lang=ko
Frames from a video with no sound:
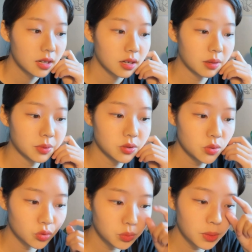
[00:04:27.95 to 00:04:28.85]

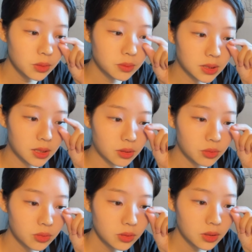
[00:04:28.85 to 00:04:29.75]
그러면은 눈만
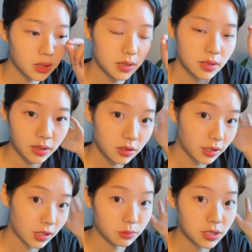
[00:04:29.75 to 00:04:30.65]
움직이고 다른 건
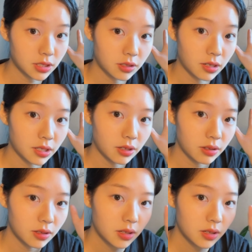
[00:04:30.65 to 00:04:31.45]
안 움직일 거 아니에요.